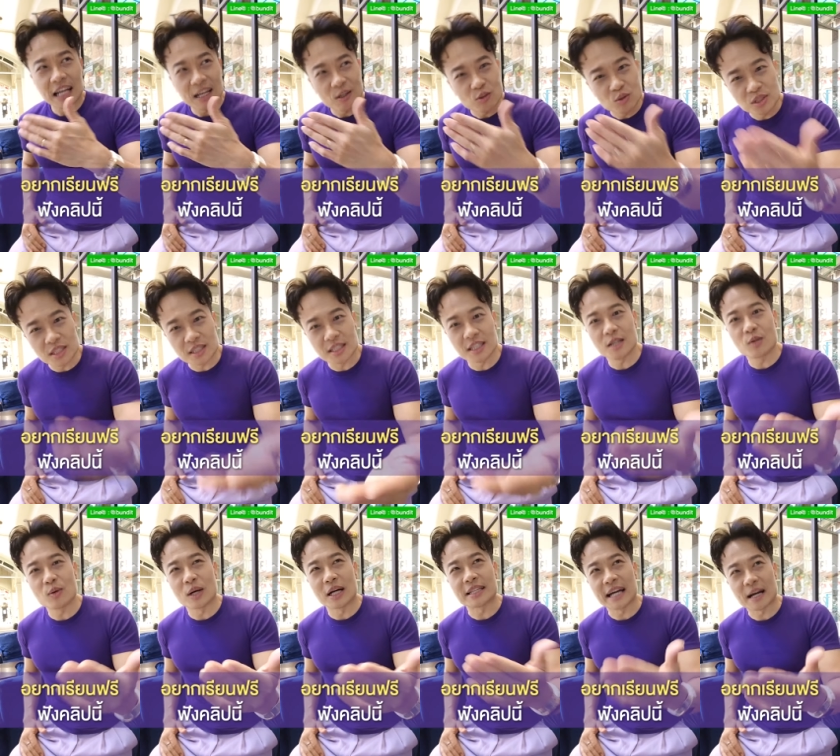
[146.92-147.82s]
ถ้ารู้สึก
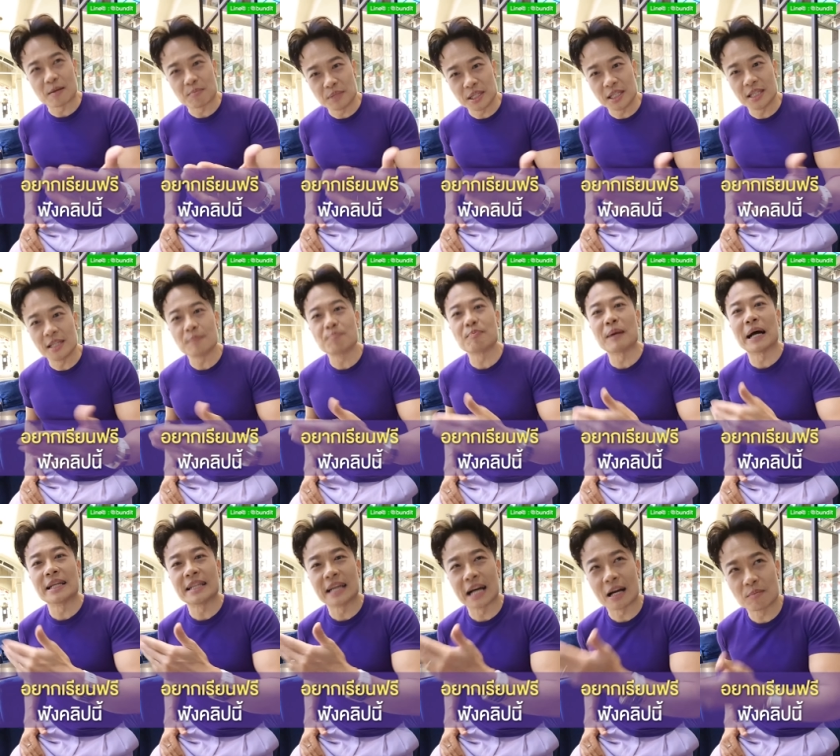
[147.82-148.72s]
ดีกว่าทาง B
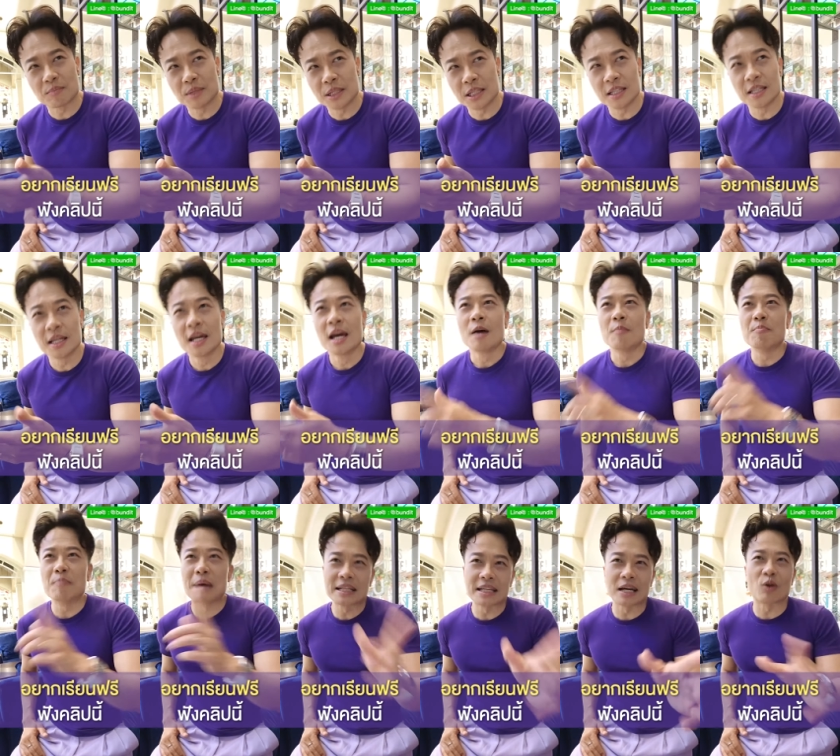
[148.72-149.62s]
ไปทาง B
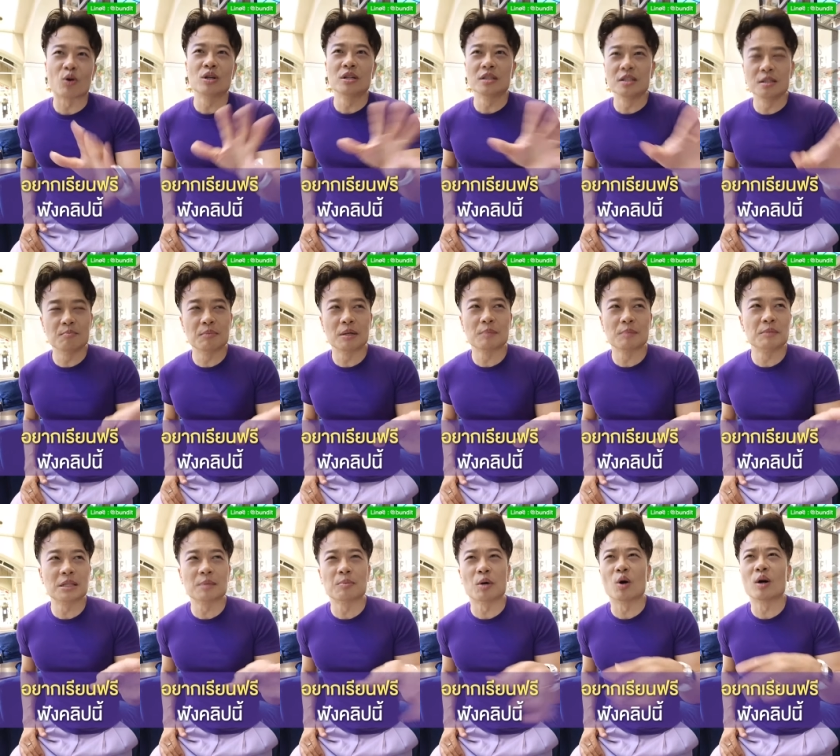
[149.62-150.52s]
แม้แต่คนอื่นมั
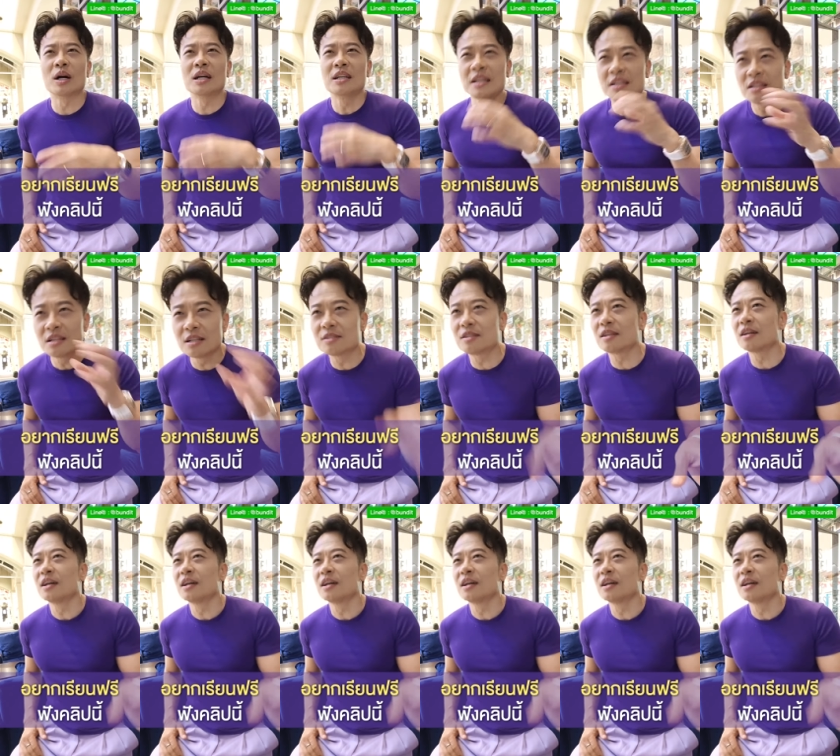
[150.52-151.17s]
นจะบอกว่านี่เธ